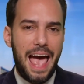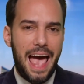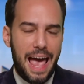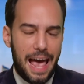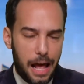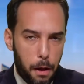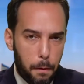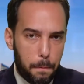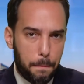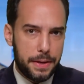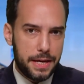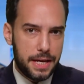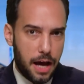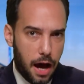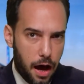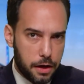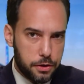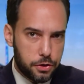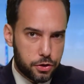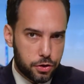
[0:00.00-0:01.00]
Hunter và những
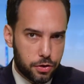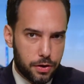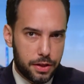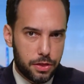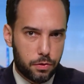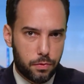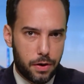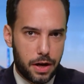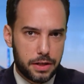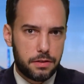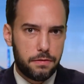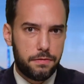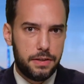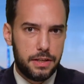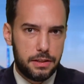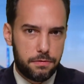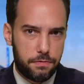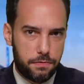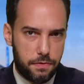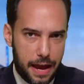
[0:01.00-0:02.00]
người thân khác trong gia đình
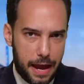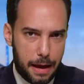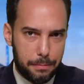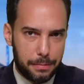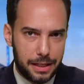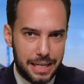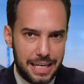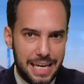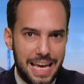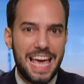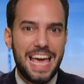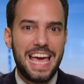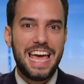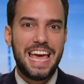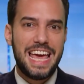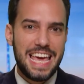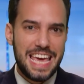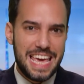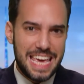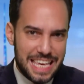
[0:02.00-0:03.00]
chính là lợi ích,
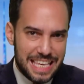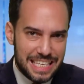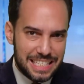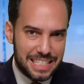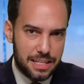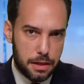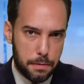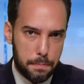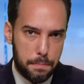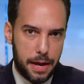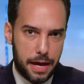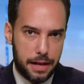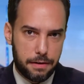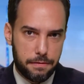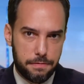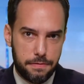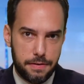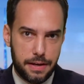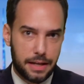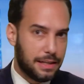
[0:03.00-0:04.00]
chứ không cần
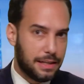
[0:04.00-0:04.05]
phải là